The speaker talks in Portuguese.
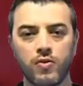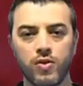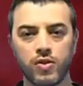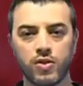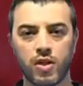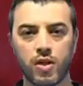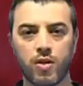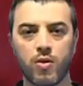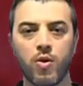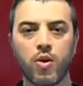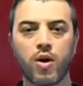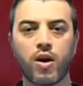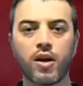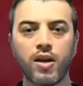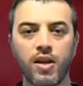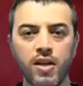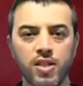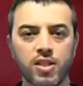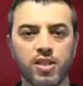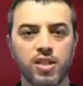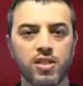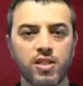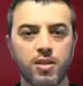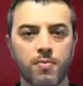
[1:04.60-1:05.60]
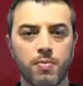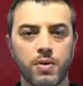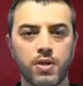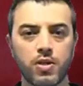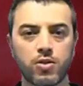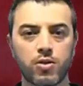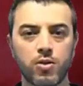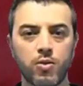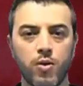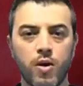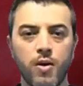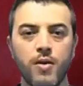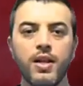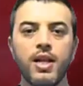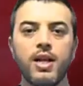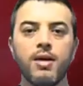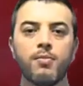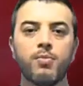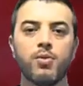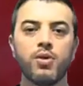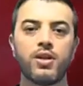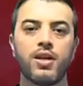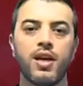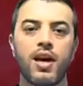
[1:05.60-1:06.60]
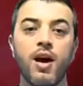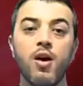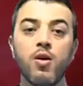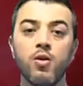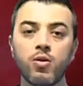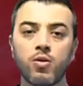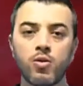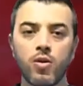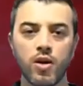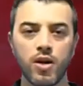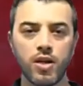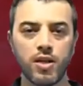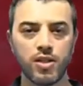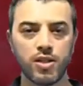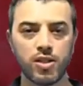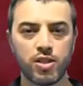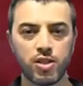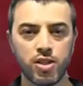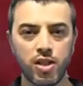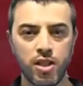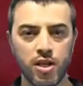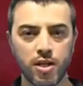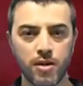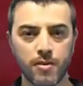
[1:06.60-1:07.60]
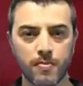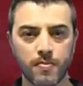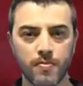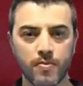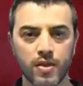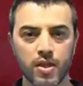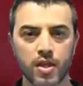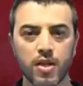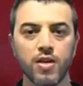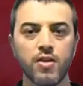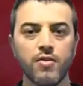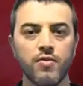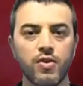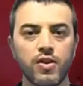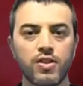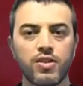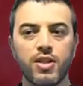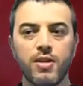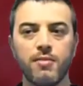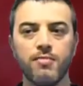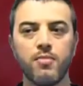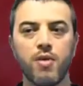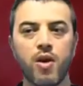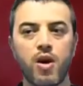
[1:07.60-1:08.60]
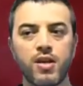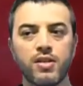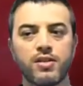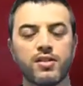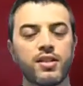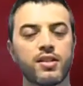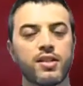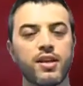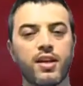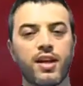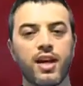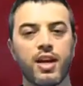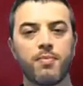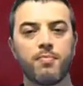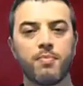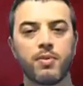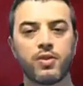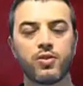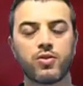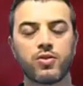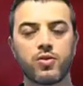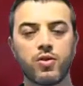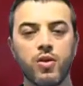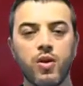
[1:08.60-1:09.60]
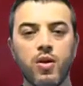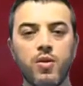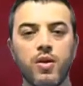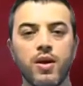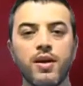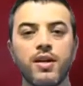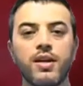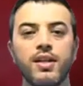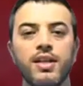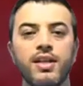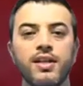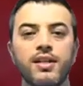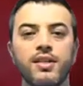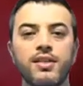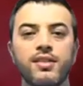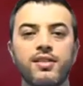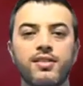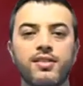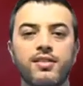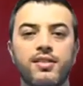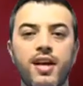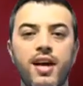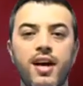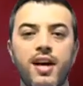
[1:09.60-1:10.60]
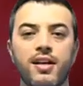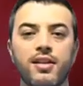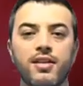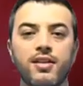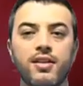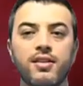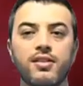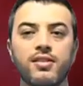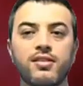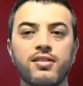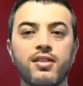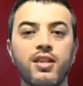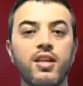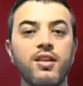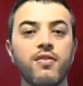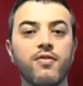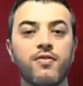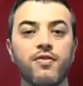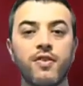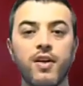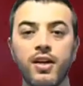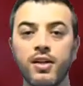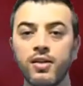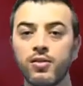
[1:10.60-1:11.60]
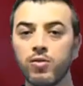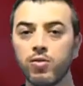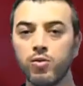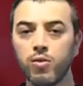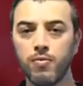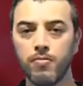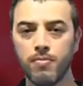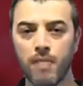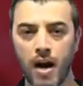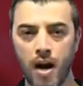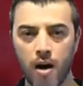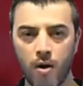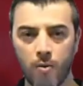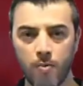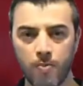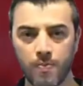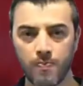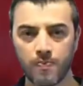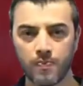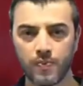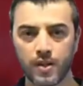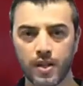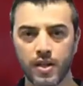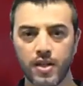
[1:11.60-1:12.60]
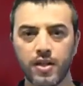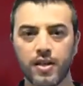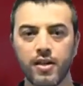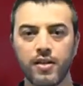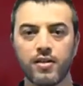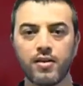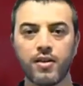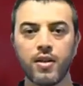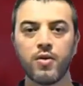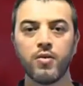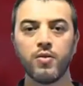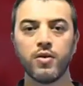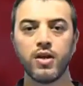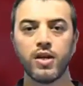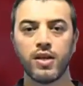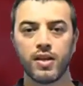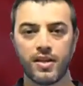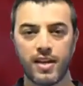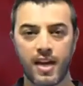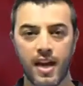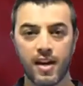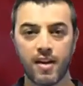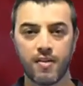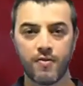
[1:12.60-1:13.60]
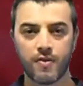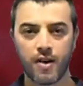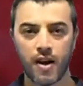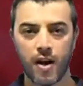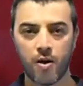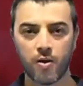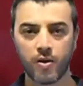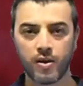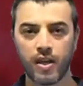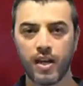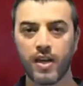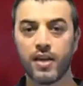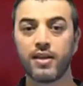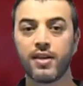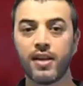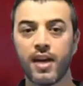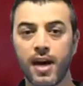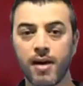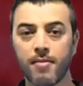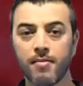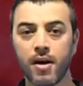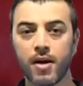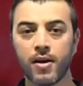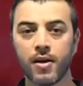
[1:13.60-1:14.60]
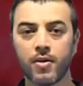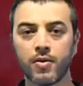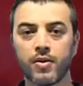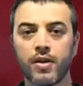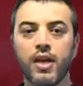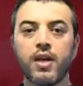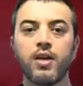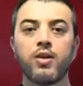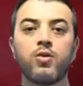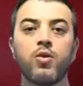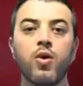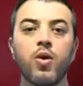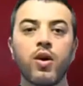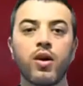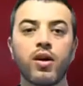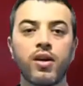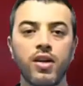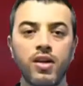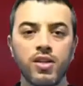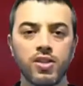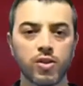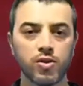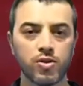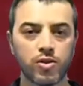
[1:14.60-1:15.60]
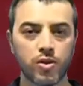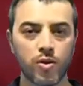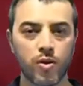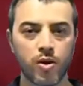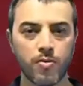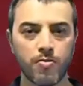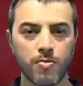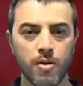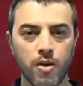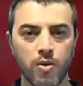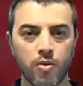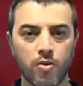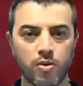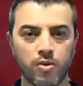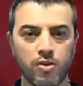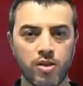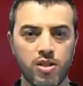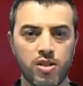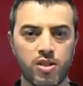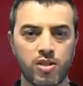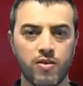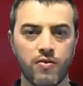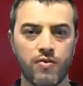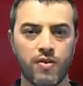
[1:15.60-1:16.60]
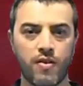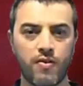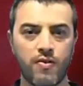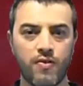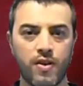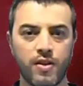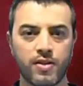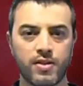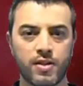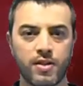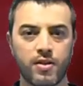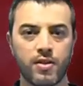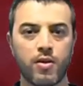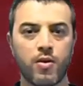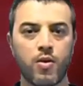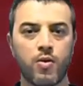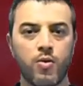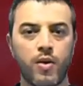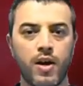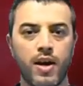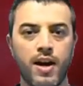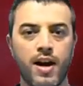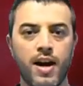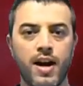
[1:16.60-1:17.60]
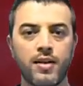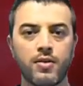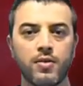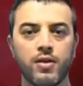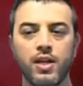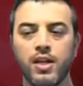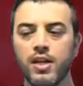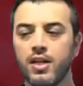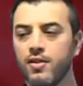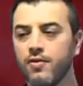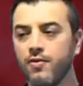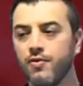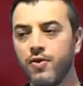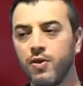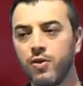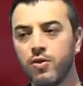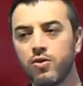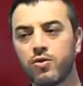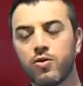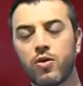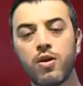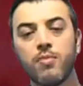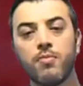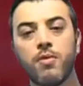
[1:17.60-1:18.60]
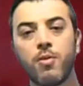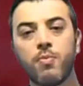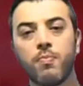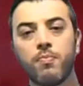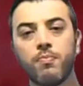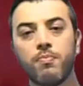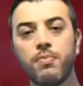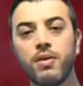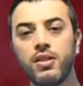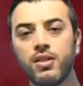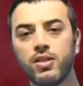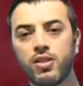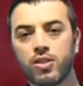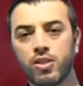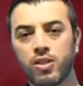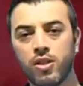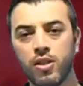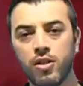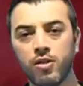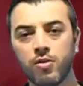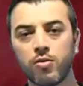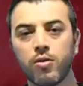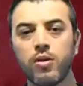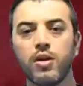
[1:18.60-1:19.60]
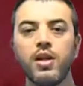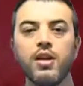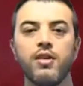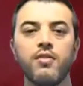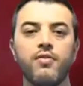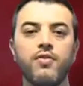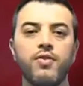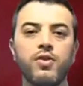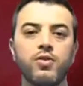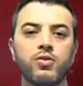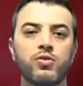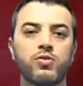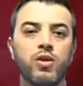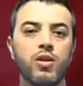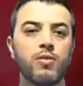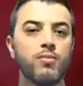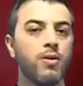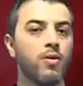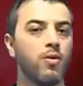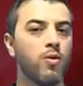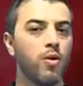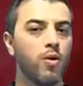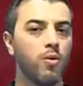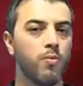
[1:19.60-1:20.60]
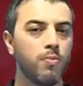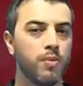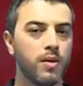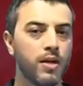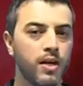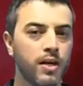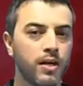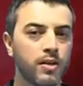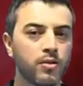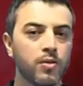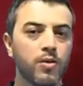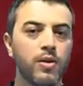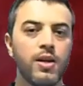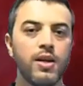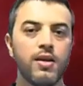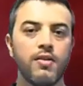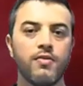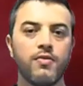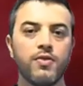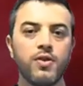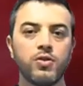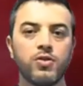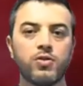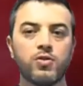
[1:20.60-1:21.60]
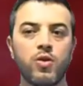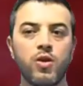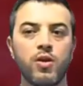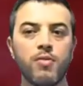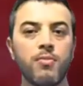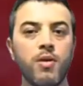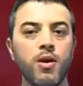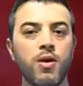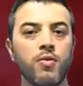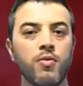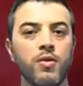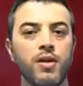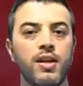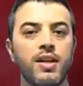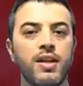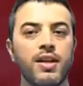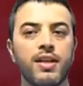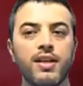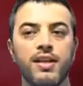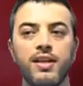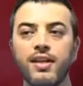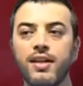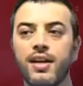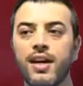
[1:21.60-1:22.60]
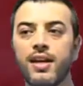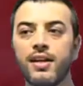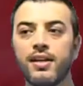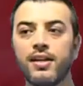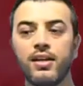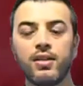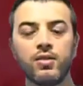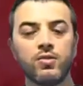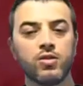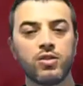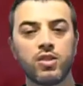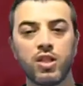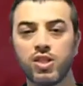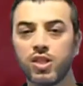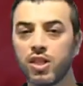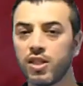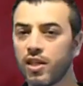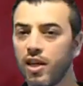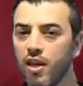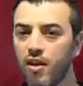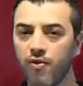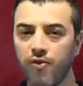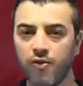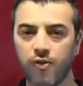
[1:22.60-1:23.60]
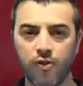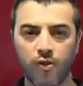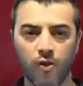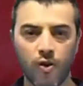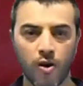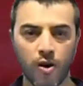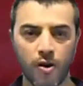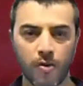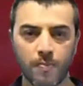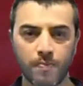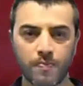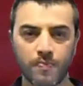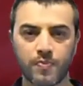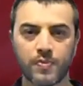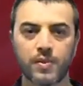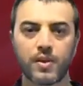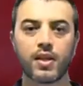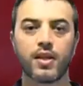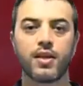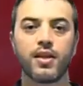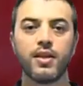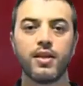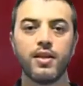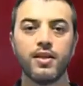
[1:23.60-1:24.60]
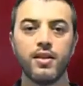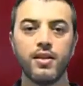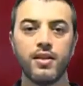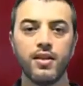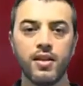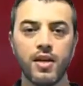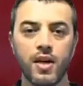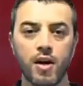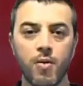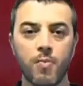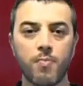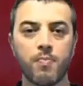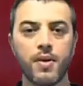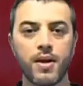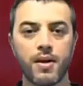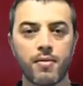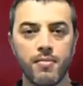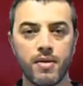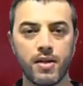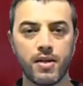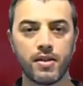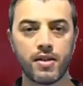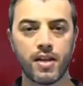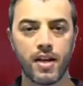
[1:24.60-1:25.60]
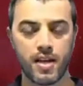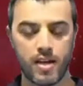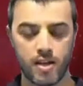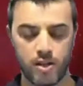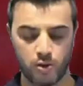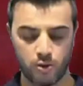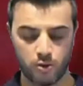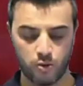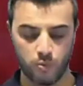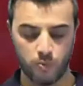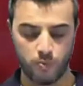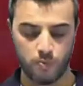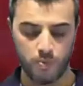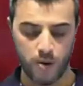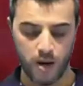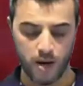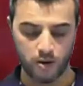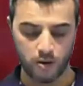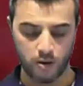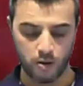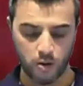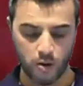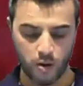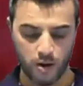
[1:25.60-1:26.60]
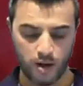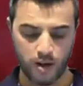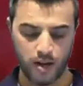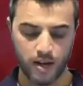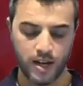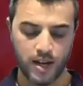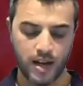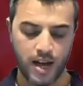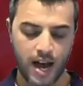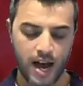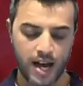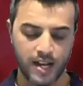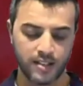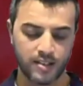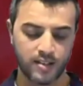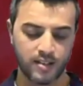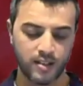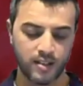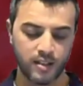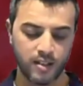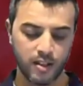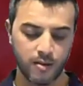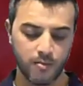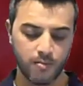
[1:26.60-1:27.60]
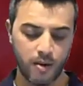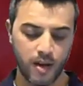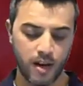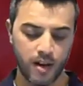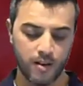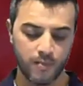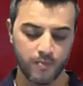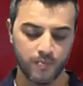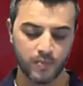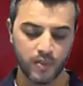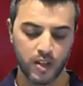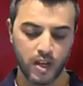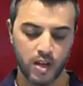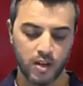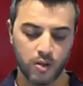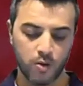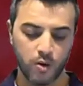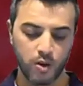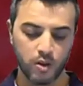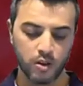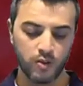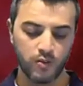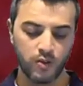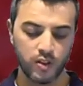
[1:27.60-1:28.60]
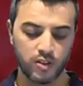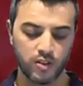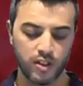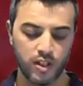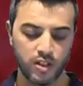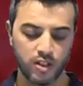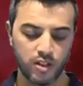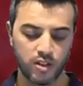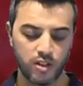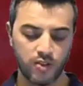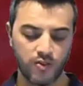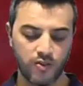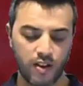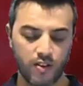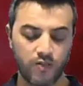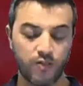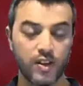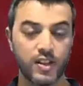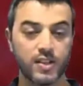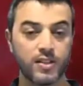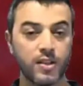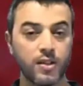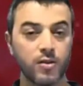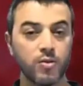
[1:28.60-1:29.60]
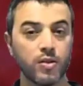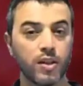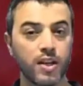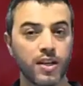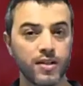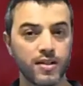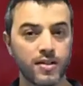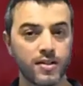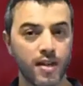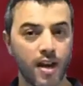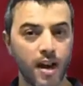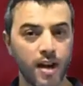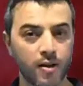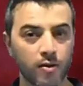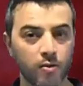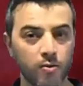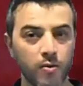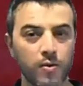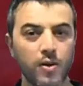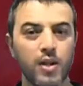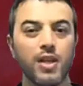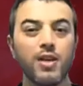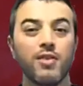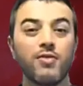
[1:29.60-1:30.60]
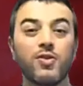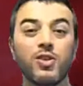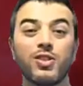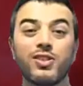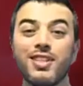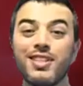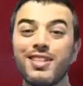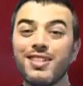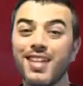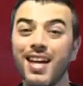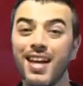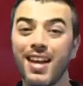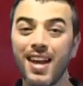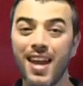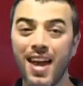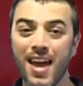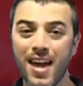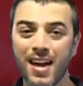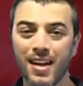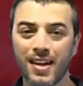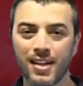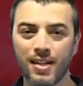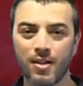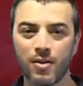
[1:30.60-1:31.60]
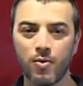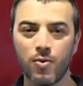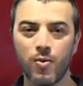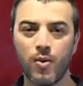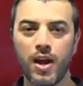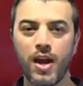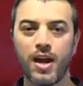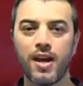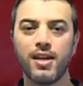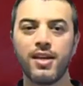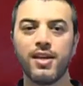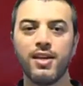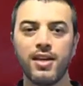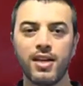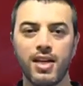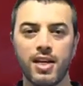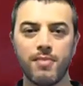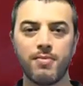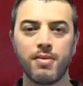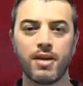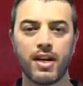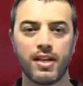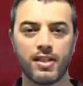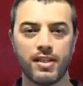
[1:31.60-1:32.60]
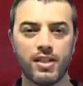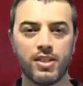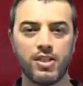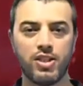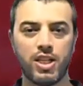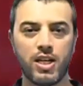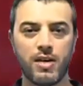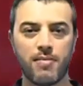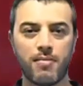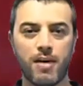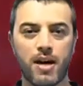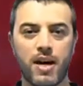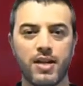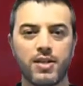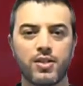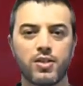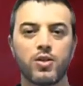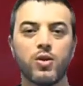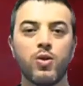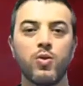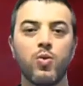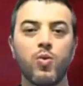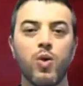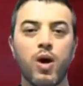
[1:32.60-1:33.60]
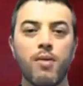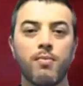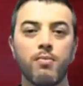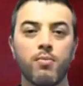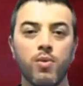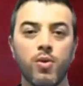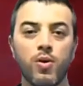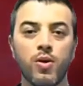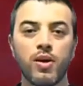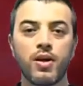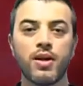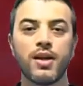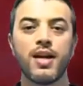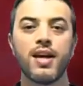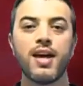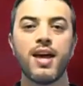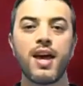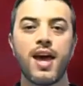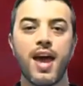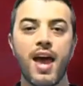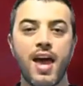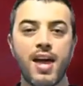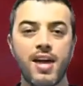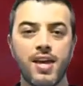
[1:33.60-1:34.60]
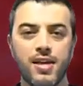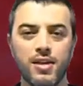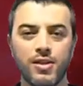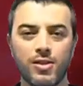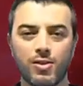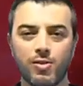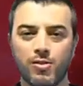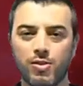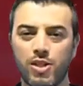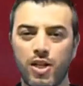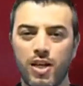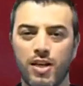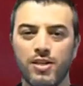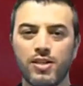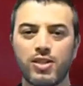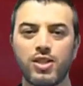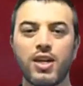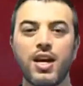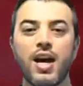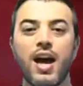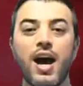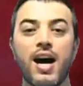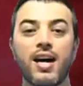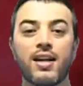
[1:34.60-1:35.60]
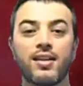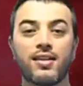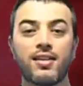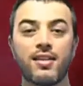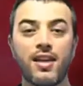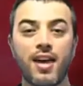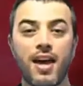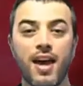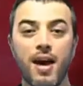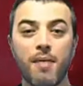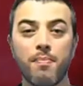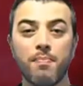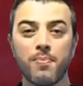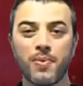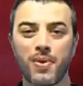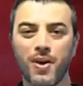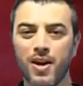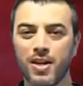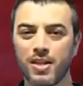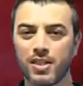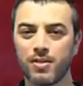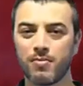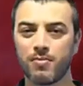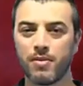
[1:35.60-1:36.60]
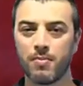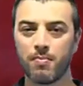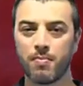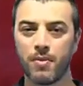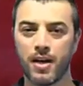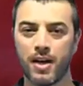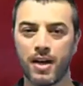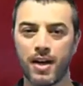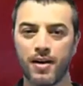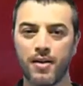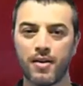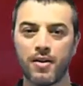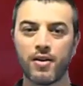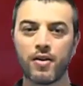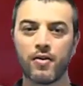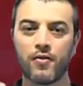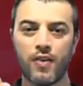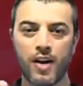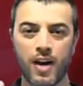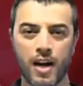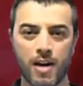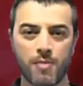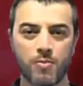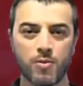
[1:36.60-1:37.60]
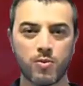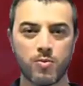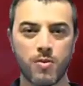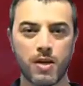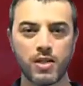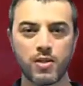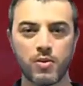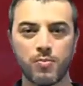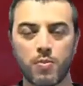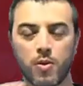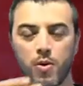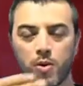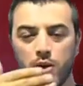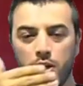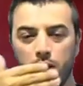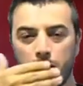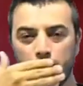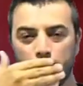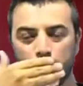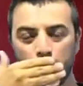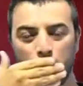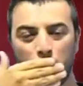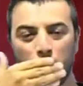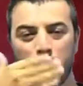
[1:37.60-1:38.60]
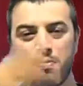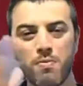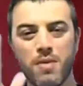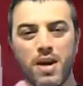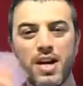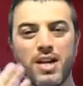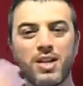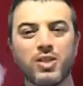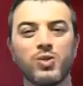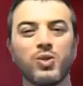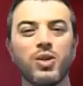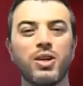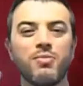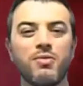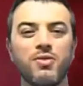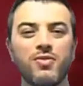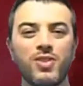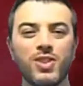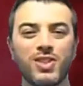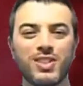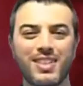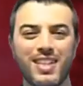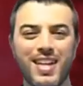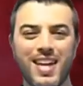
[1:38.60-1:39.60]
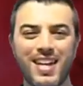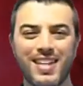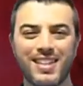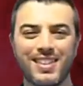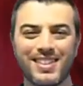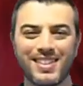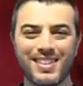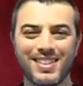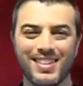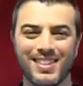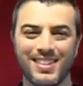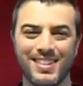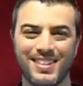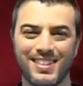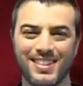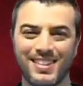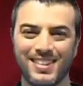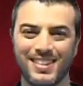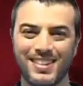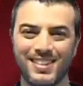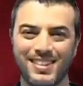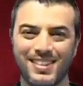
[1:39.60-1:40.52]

quando você corrige essa pessoa, porque ao corrigir, você mostra que aquela pessoa está se livrando do mal. Então, quer livrar alguém, quer amar alguém, corrija o seu irmão quando ele estiver fazendo algo errado. Viu o seu irmão mentindo, viu o seu irmão roubando, viu o seu irmão enganando, seja quem for não permita isso. Perdoe. Assim também, quando você estiver fazendo o que é certo, você se alegra com ele e ame cada dia mais. O amor é isso, gente. Até a próxima para falarmos mais um pouquinho. Beijo, amo vocês.